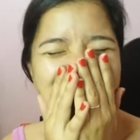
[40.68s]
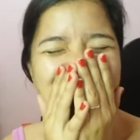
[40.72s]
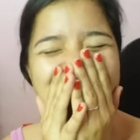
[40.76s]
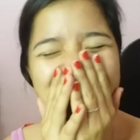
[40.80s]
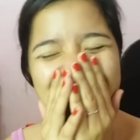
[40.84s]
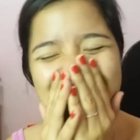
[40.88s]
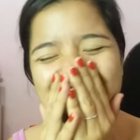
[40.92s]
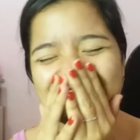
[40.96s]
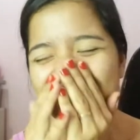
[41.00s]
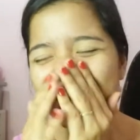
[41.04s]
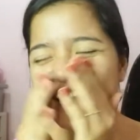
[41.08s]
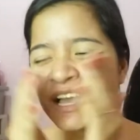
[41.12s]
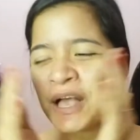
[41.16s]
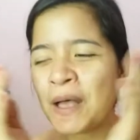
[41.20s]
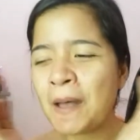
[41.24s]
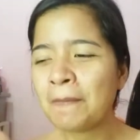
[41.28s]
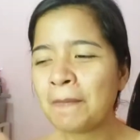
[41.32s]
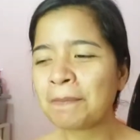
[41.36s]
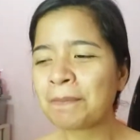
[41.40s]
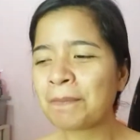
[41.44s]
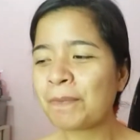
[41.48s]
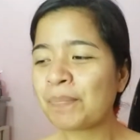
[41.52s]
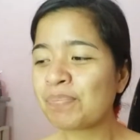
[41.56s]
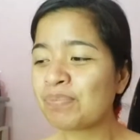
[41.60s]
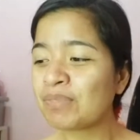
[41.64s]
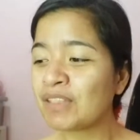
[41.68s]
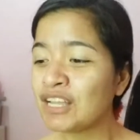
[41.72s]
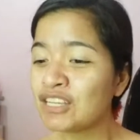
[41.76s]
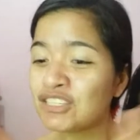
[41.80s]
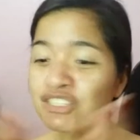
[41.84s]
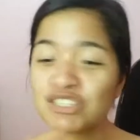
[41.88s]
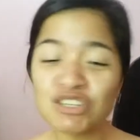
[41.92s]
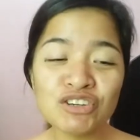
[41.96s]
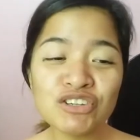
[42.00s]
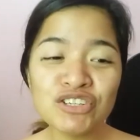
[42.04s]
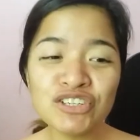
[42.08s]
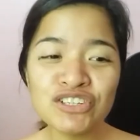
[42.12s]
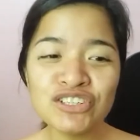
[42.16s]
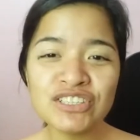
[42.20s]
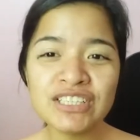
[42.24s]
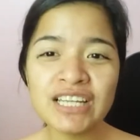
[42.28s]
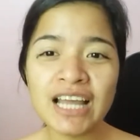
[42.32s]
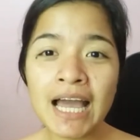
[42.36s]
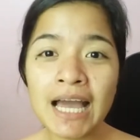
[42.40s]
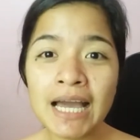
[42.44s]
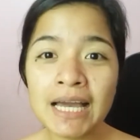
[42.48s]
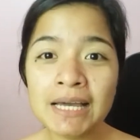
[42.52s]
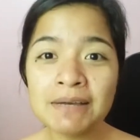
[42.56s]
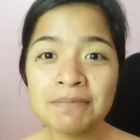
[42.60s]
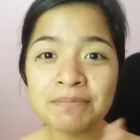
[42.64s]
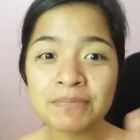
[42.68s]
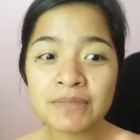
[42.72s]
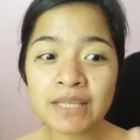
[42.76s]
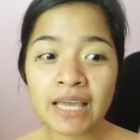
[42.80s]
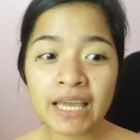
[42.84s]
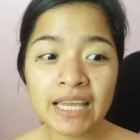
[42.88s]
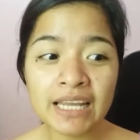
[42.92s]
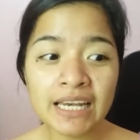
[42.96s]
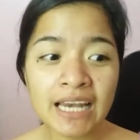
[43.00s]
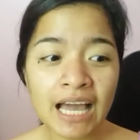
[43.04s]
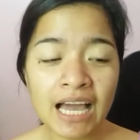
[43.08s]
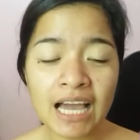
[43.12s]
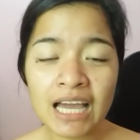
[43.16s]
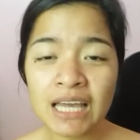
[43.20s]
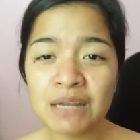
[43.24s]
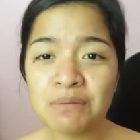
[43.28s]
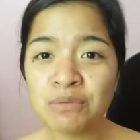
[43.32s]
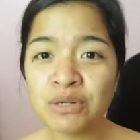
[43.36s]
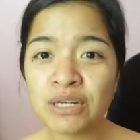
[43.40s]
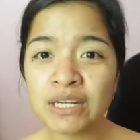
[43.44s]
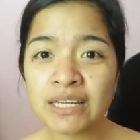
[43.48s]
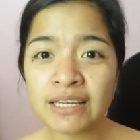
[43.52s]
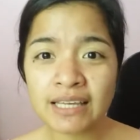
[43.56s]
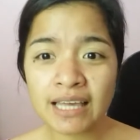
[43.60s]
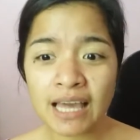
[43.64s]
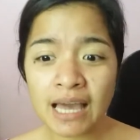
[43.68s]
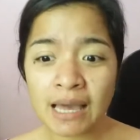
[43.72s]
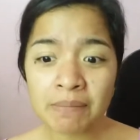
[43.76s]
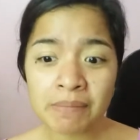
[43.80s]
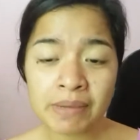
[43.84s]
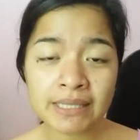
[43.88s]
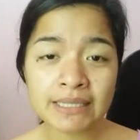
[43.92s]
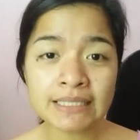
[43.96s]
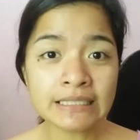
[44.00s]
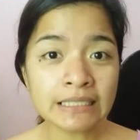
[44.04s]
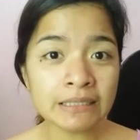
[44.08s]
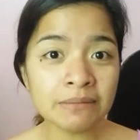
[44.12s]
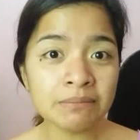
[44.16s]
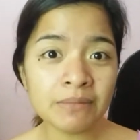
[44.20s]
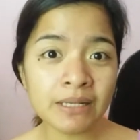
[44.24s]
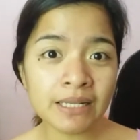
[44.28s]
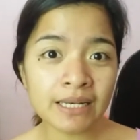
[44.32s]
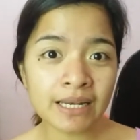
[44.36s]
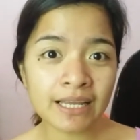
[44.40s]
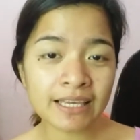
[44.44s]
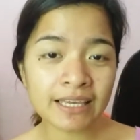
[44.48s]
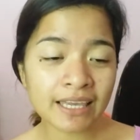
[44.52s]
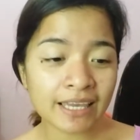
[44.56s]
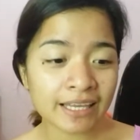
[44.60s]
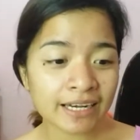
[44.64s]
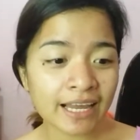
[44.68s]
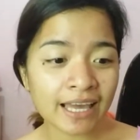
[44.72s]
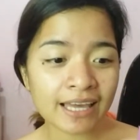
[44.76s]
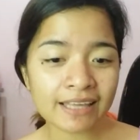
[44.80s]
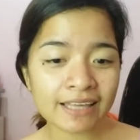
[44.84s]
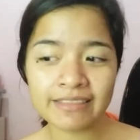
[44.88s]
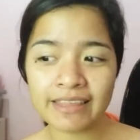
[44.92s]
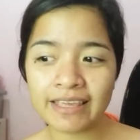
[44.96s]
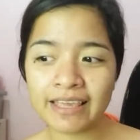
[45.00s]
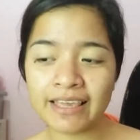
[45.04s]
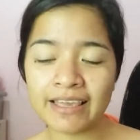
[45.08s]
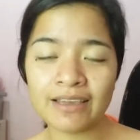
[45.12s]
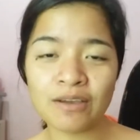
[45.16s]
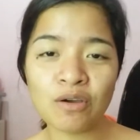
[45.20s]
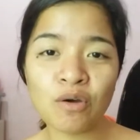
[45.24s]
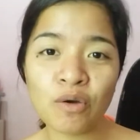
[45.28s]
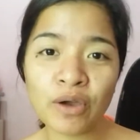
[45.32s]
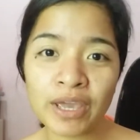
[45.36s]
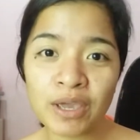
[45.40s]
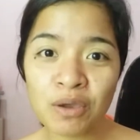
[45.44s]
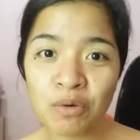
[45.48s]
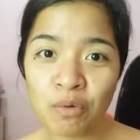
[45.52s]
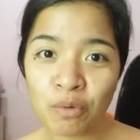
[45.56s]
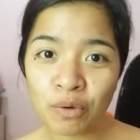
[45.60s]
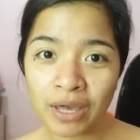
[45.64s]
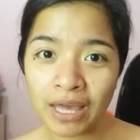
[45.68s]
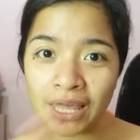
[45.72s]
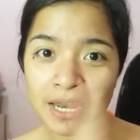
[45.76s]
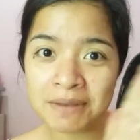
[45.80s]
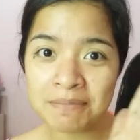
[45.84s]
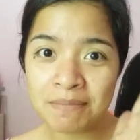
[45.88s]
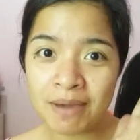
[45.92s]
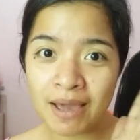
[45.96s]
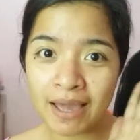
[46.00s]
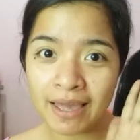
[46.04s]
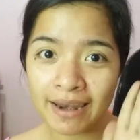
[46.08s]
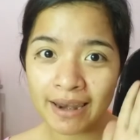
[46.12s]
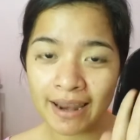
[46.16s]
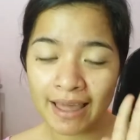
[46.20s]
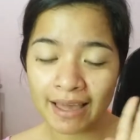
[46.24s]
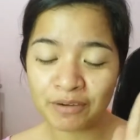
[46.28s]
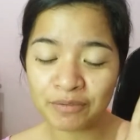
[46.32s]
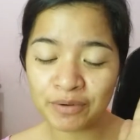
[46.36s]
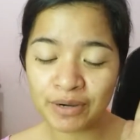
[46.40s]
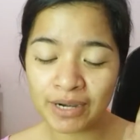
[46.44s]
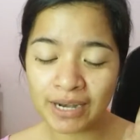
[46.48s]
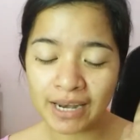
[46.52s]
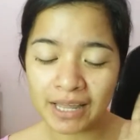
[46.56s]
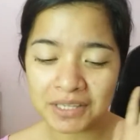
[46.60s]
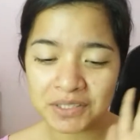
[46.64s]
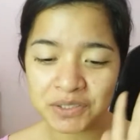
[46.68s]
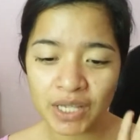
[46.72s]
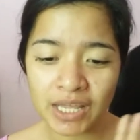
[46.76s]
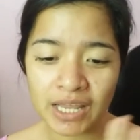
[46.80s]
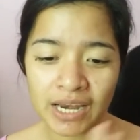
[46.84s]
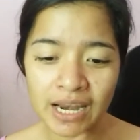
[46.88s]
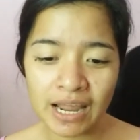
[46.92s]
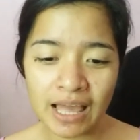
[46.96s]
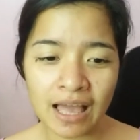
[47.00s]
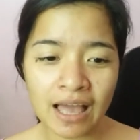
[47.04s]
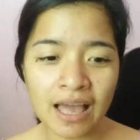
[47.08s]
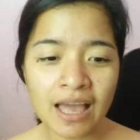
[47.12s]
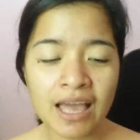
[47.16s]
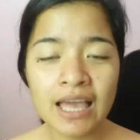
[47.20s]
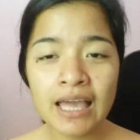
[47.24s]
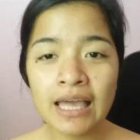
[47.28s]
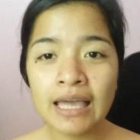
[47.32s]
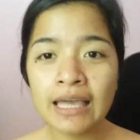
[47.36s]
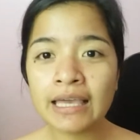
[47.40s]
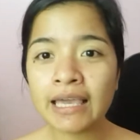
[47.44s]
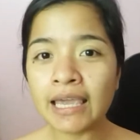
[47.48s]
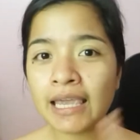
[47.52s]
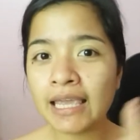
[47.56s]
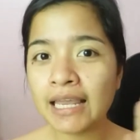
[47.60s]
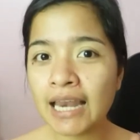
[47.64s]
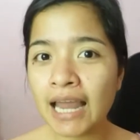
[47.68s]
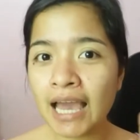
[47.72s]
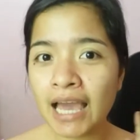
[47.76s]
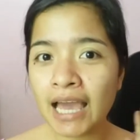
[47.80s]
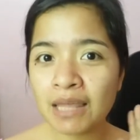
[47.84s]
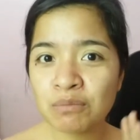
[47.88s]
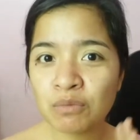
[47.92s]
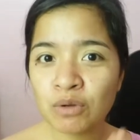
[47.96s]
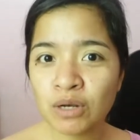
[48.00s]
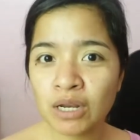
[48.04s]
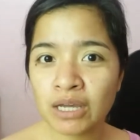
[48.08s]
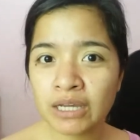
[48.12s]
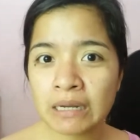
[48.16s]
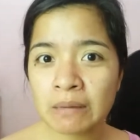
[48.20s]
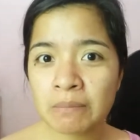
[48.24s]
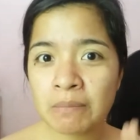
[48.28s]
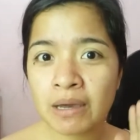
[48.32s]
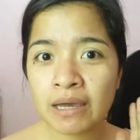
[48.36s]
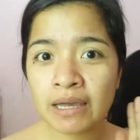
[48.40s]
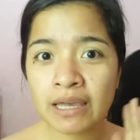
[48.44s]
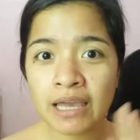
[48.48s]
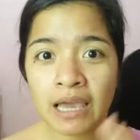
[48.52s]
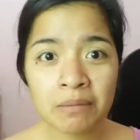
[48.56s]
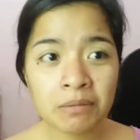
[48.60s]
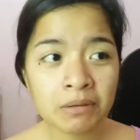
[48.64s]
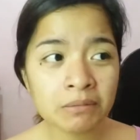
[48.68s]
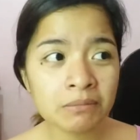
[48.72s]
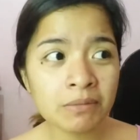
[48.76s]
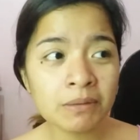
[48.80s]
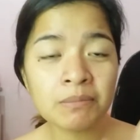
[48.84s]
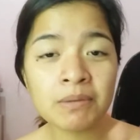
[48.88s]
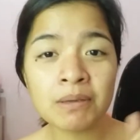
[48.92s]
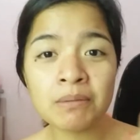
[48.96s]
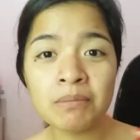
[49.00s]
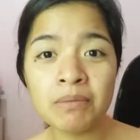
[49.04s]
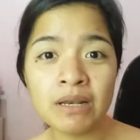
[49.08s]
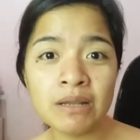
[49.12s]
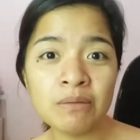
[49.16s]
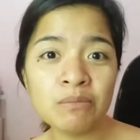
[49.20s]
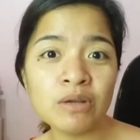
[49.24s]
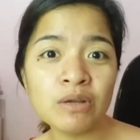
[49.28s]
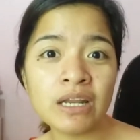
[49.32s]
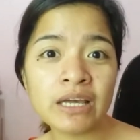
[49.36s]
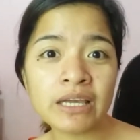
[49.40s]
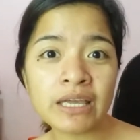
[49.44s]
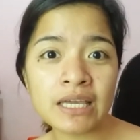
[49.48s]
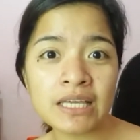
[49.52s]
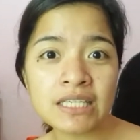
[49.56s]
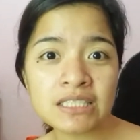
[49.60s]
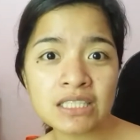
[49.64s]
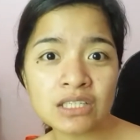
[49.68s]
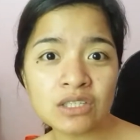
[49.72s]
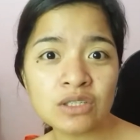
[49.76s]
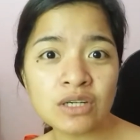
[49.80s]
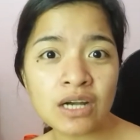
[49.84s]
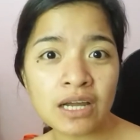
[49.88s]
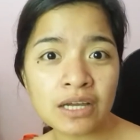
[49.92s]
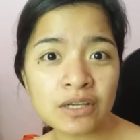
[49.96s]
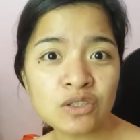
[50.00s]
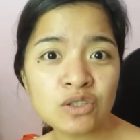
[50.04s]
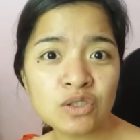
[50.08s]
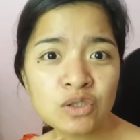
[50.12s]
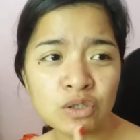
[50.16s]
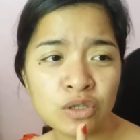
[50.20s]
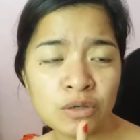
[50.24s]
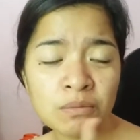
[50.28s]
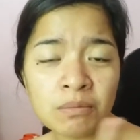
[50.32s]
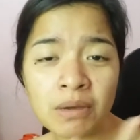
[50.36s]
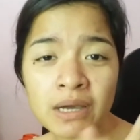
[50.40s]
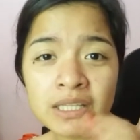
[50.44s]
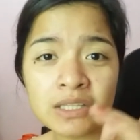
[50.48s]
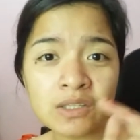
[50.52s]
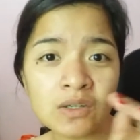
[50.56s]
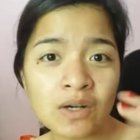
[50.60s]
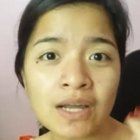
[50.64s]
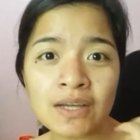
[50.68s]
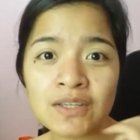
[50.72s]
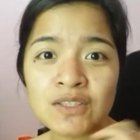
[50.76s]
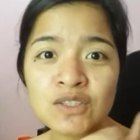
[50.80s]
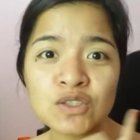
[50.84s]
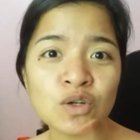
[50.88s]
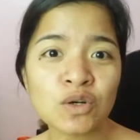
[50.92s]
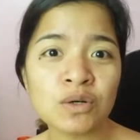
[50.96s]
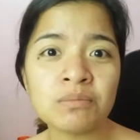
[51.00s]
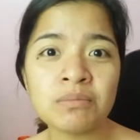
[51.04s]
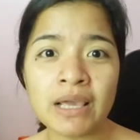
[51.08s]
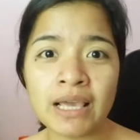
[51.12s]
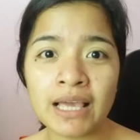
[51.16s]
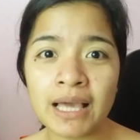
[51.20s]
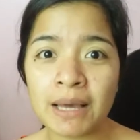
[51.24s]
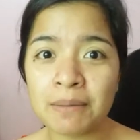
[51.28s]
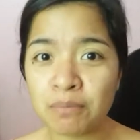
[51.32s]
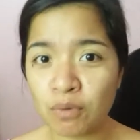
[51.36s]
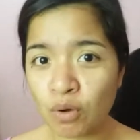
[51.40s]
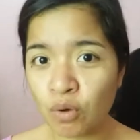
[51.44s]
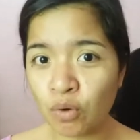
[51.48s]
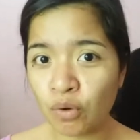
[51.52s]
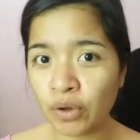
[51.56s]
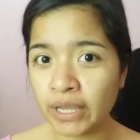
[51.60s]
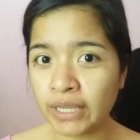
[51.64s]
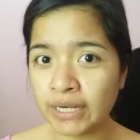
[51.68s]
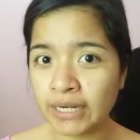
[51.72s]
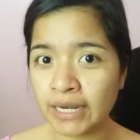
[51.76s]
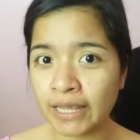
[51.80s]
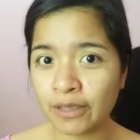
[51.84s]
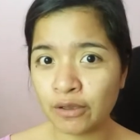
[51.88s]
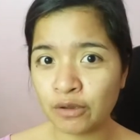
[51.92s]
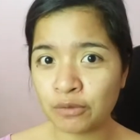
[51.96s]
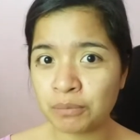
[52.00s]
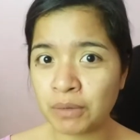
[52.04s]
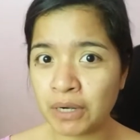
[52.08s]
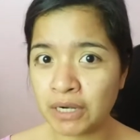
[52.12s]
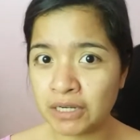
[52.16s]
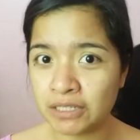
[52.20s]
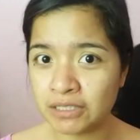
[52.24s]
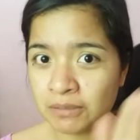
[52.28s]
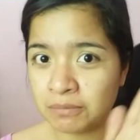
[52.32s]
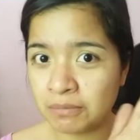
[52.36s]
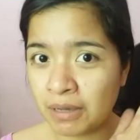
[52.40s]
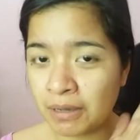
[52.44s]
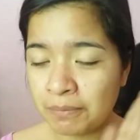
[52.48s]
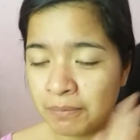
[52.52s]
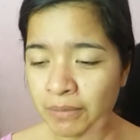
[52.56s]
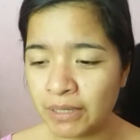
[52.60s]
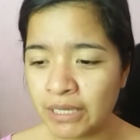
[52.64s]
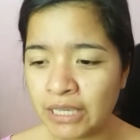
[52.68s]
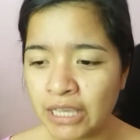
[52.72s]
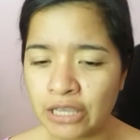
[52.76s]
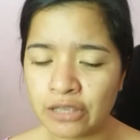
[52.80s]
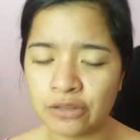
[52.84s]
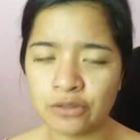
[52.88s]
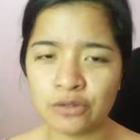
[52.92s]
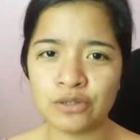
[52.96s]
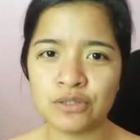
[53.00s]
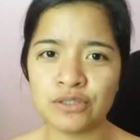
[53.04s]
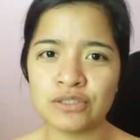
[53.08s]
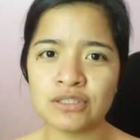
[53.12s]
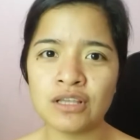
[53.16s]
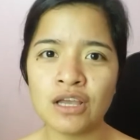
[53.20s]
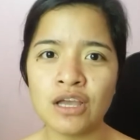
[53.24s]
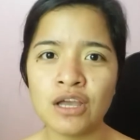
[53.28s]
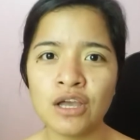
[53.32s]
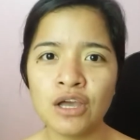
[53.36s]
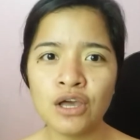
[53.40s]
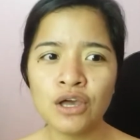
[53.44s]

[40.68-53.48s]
Joke lang. So, yun, um, kailangan mo ng gamit, simple lang yan, ating, okay? Kalma ka lang, relax ka lang. Kailangan mo lang ng mga gamit, mabibili mo lang yan sa drugs. Yung mga drugs to makeup, okay na yun para sa mga beginners.